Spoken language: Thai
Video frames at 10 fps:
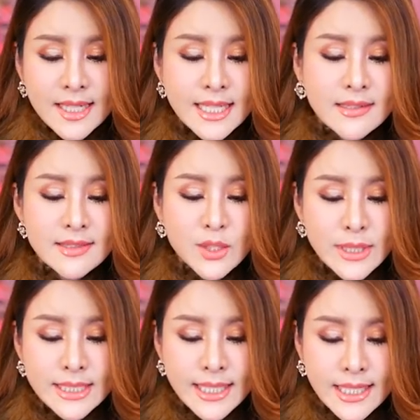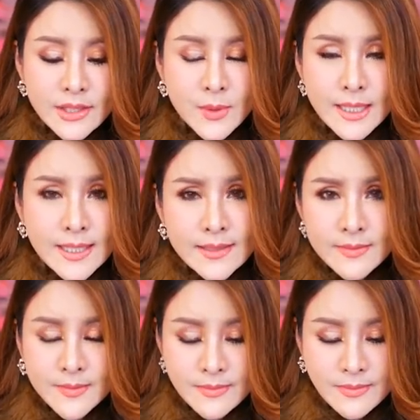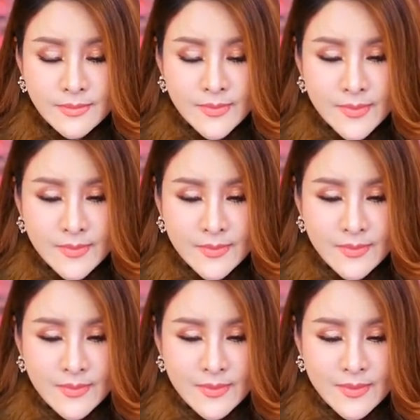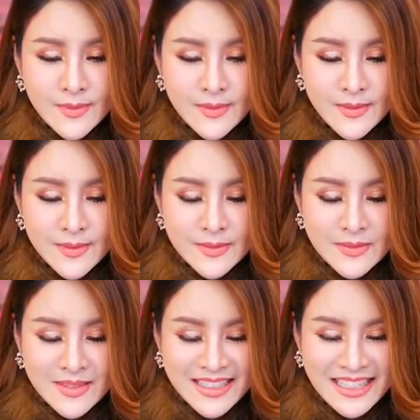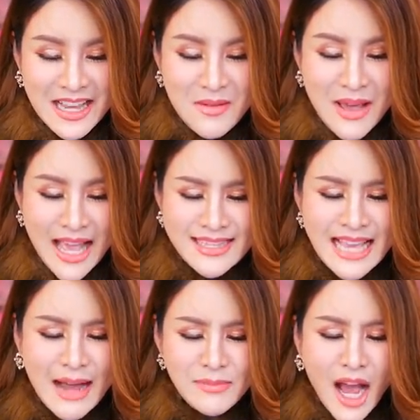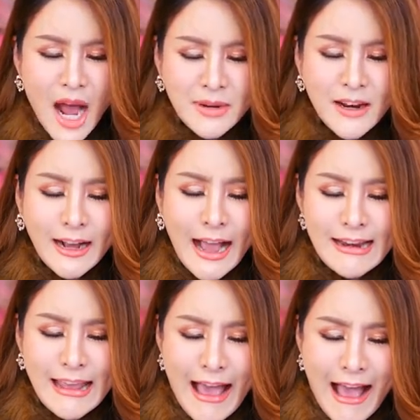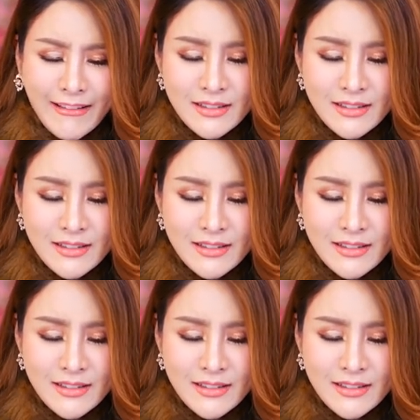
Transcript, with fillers: เนี่ยคือช่วยแชร์อยู่นะควรจะไปสามรอบนะเพลงเพลงสามรอบแล้วเหรอคะเนี่ย